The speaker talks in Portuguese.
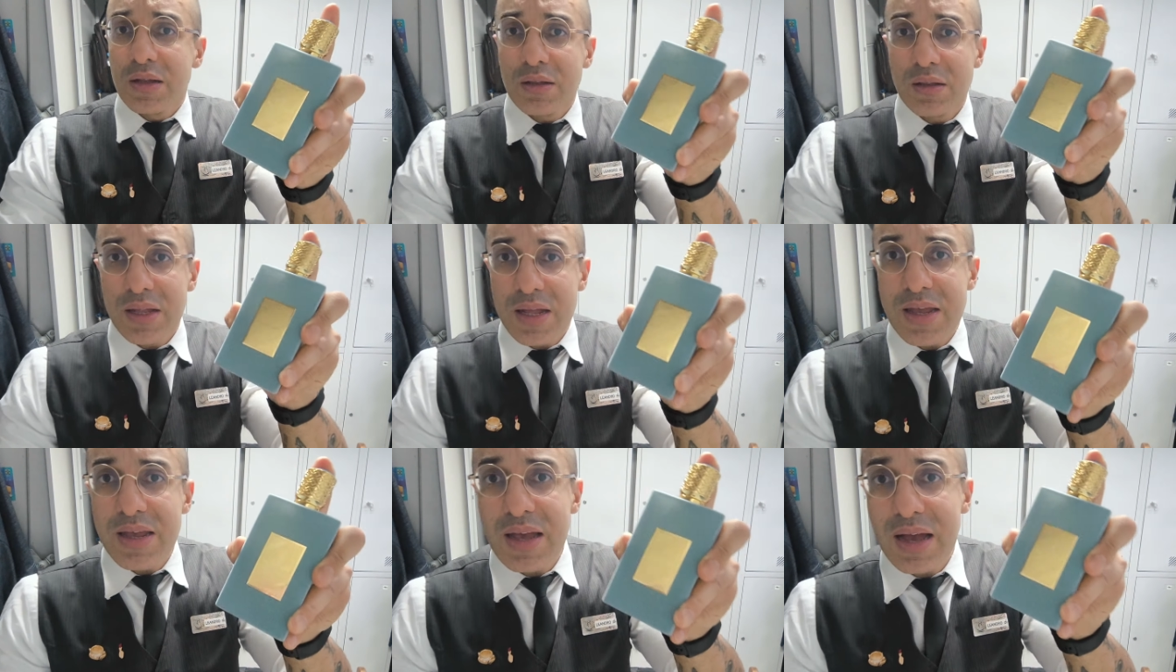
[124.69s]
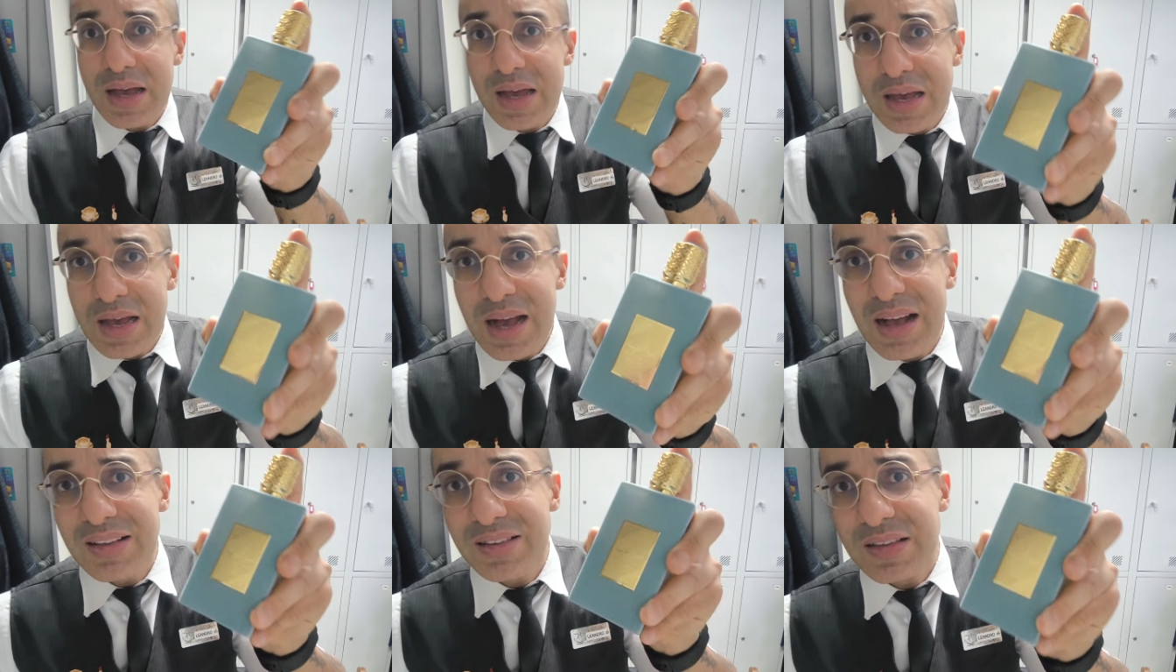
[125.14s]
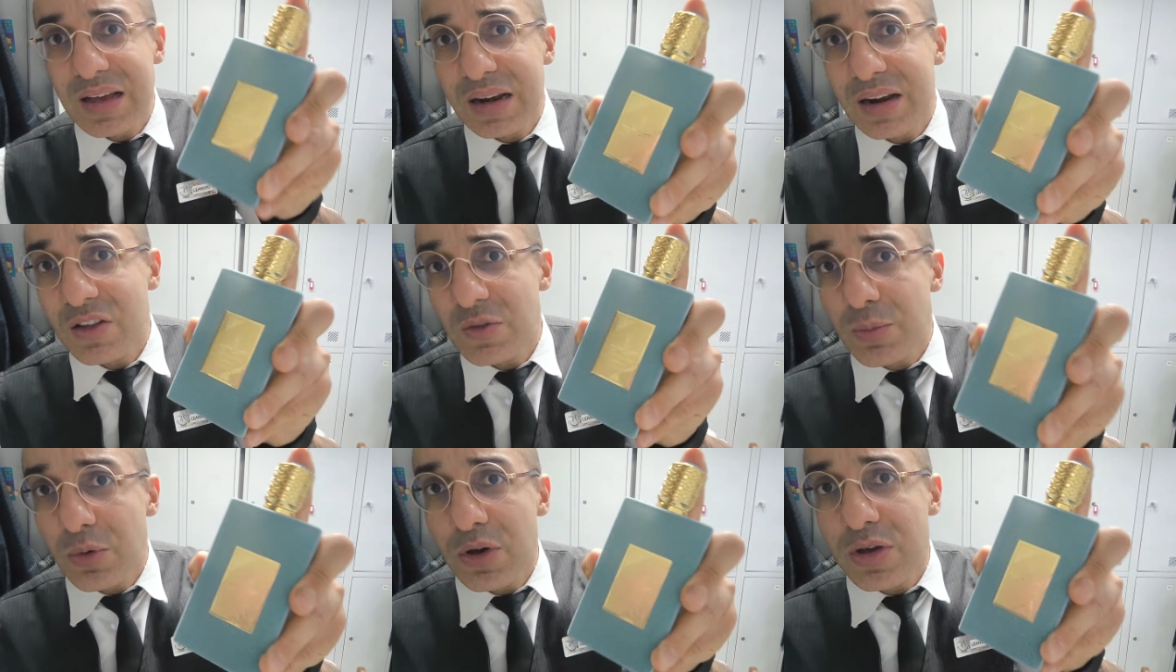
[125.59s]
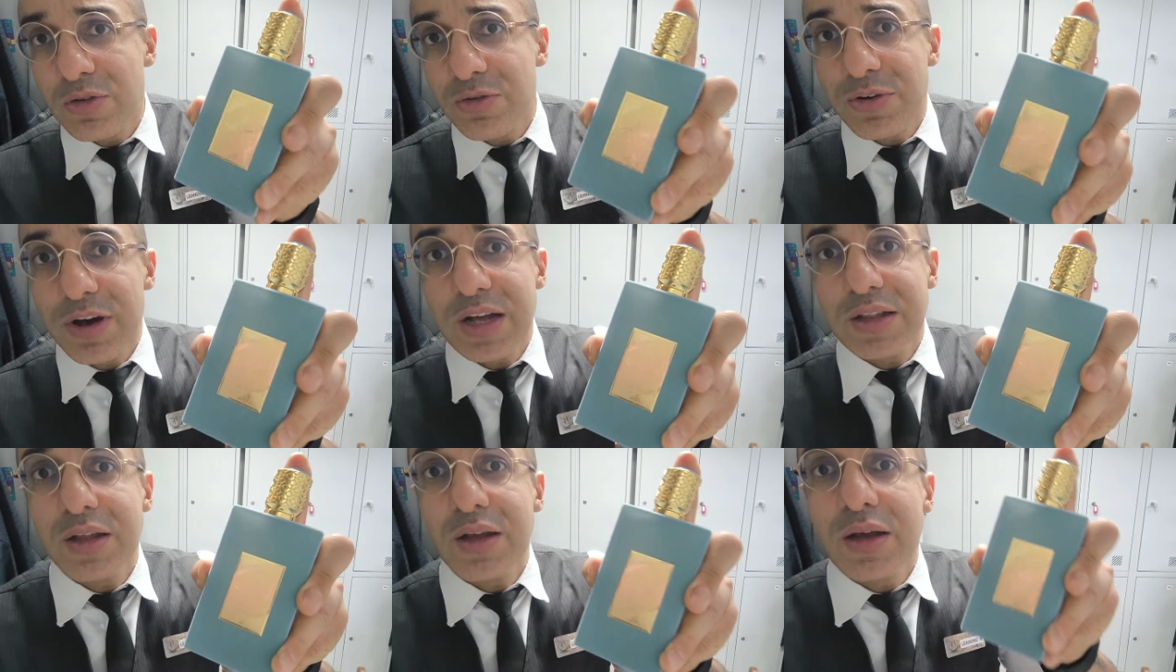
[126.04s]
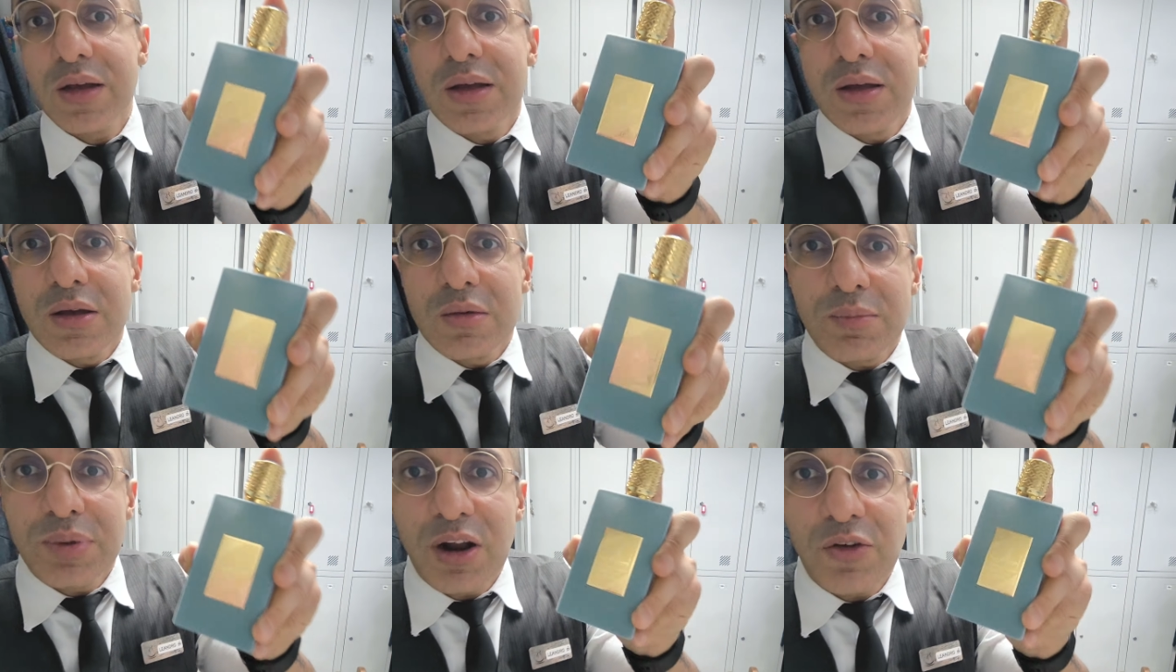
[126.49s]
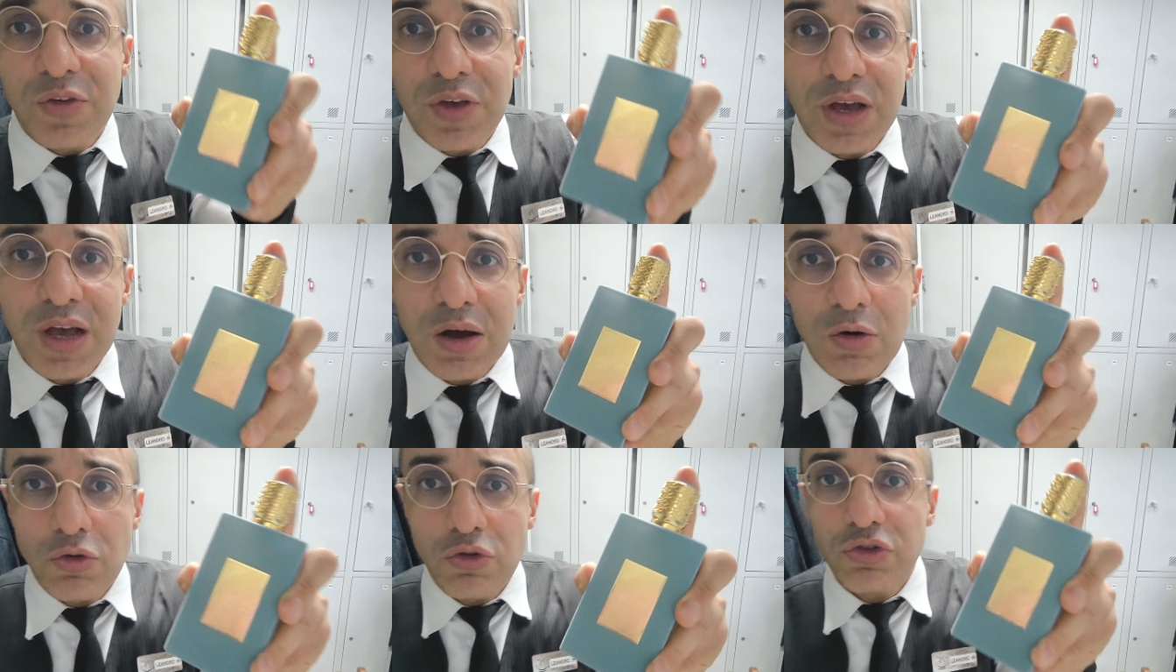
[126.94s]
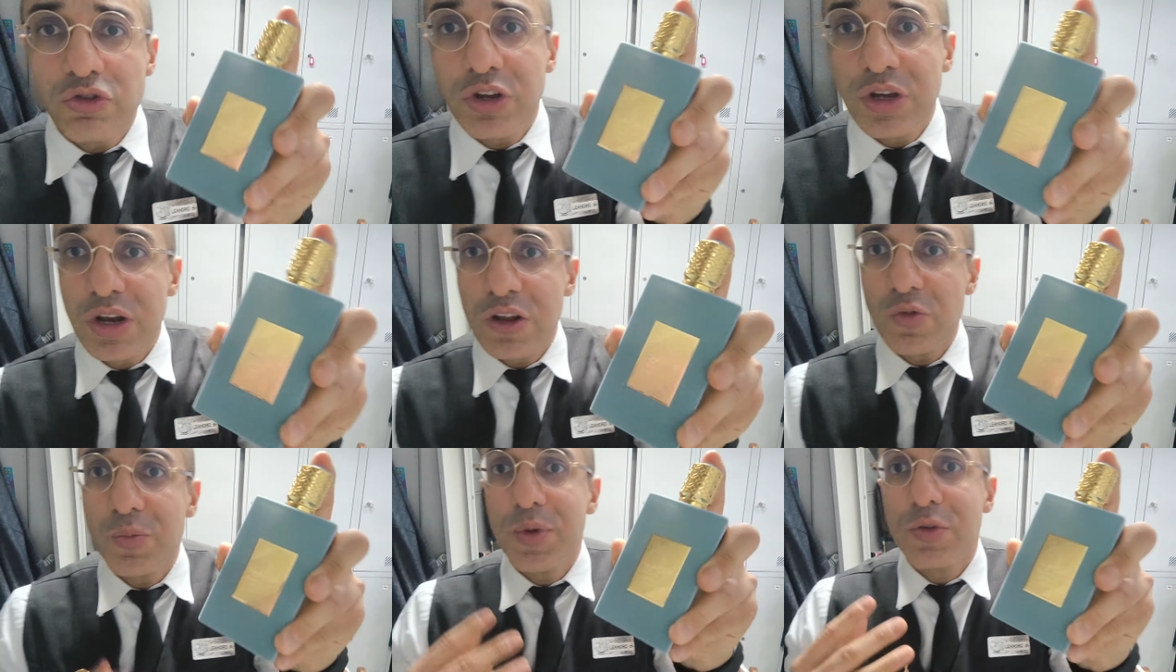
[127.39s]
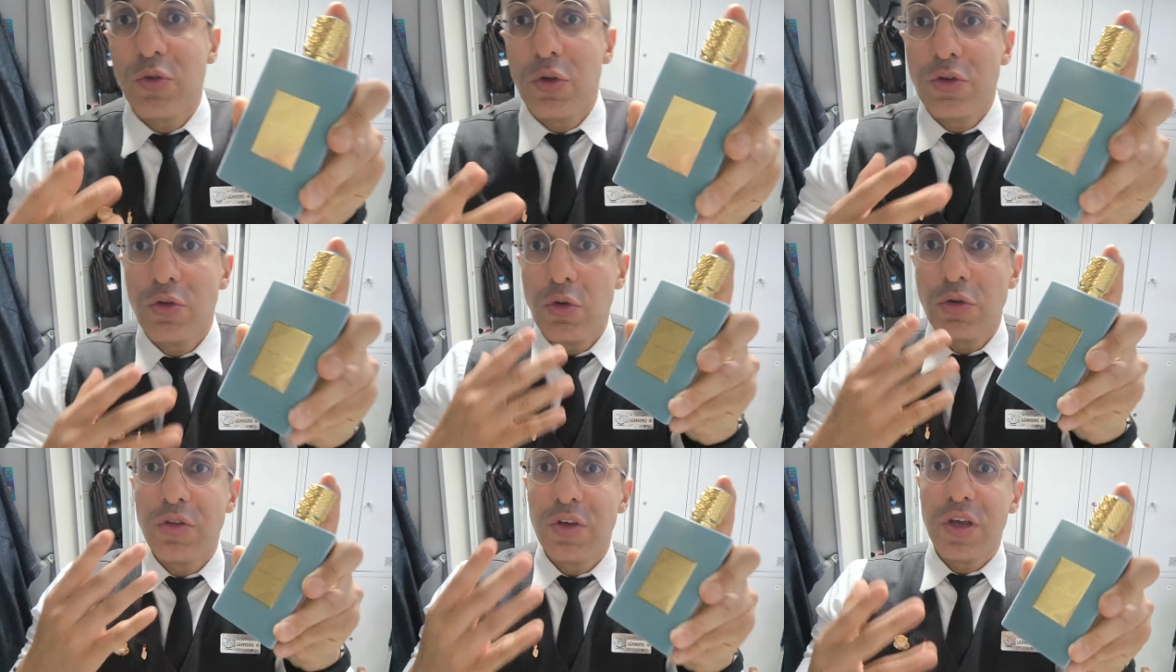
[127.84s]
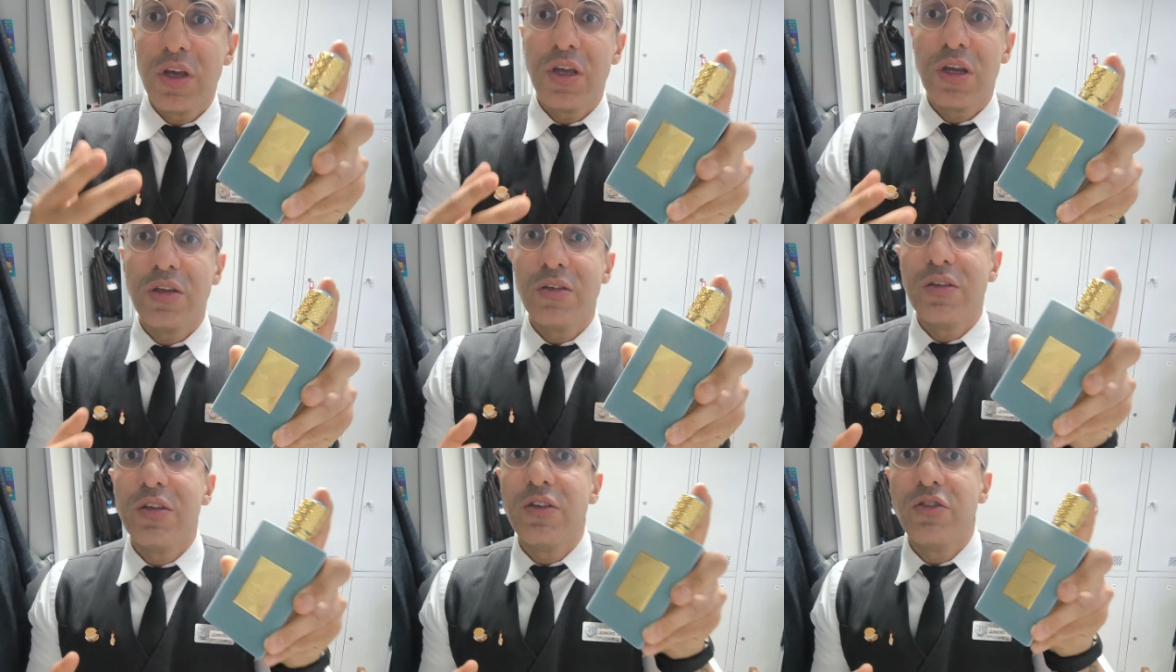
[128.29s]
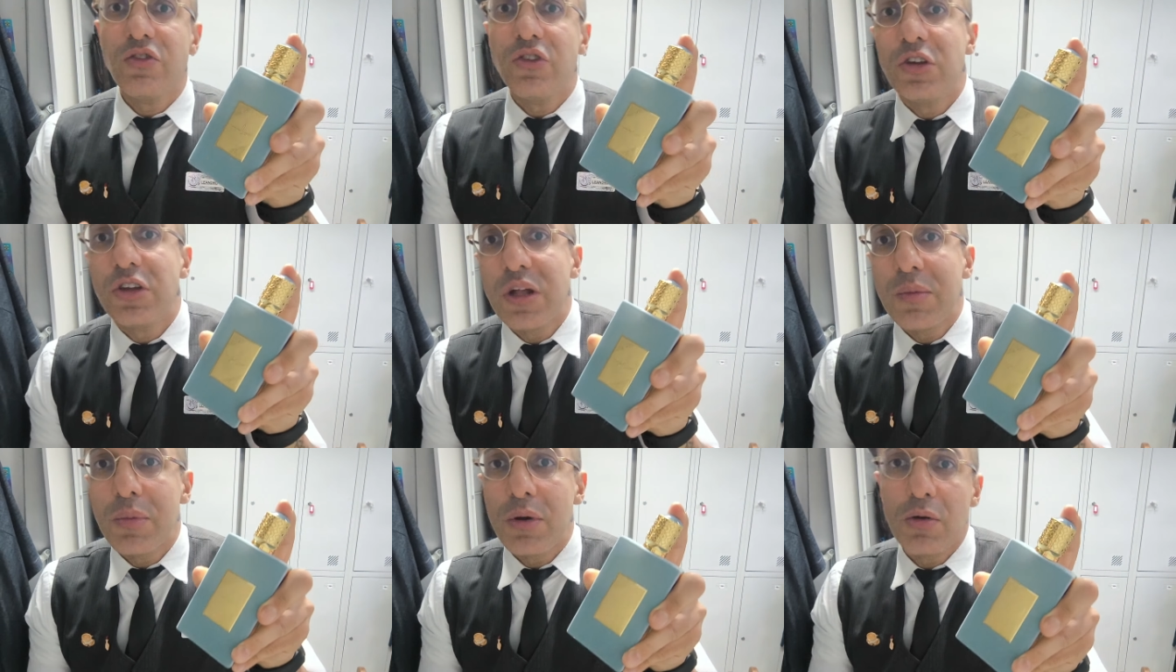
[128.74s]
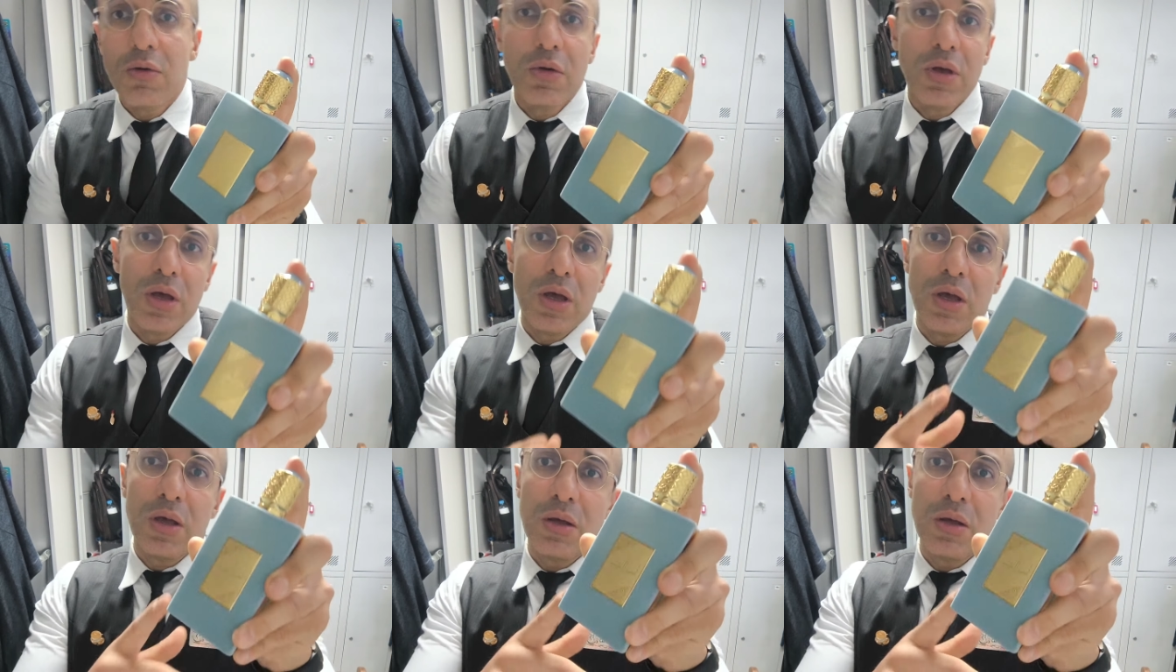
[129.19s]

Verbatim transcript: Tem que arregaçar nas borrifadas para ficar um cheiro e as pessoas conseguirem sentir, tá bom?